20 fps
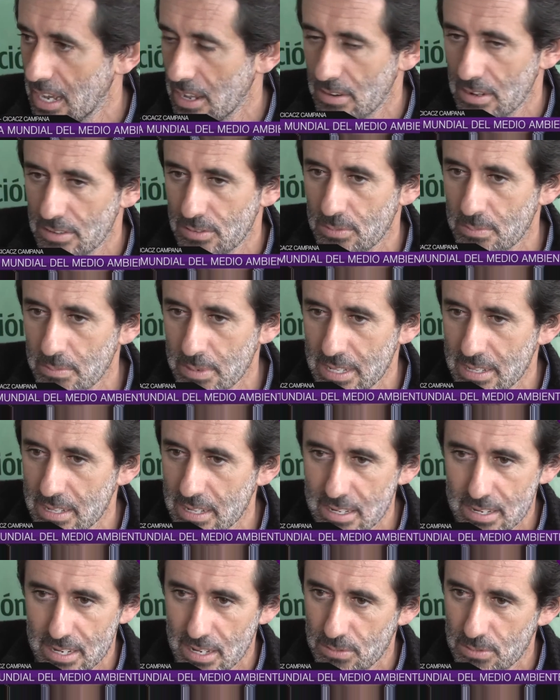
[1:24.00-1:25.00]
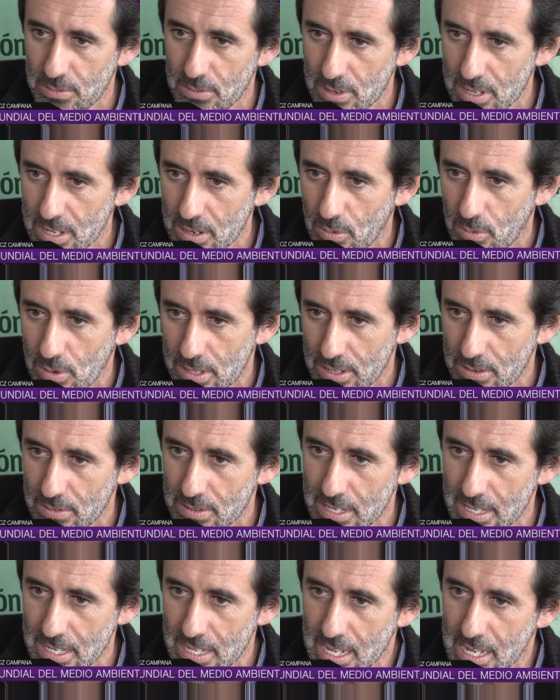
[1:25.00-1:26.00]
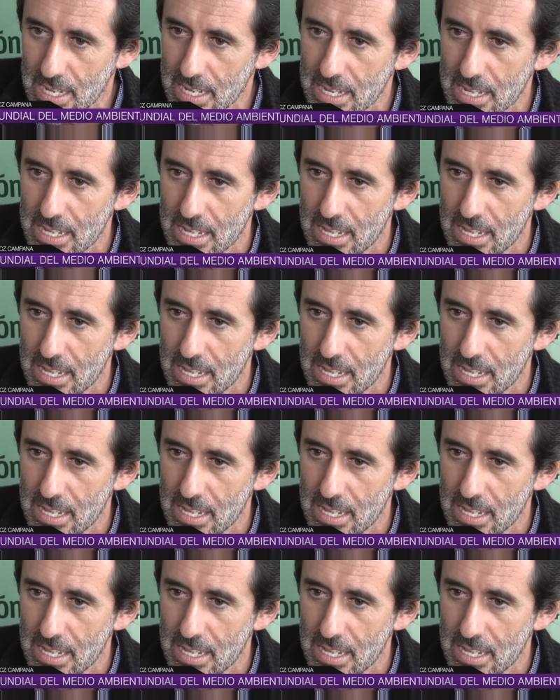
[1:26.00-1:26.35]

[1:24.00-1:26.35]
de charlas, este año vamos a superar a los 10.000 chicos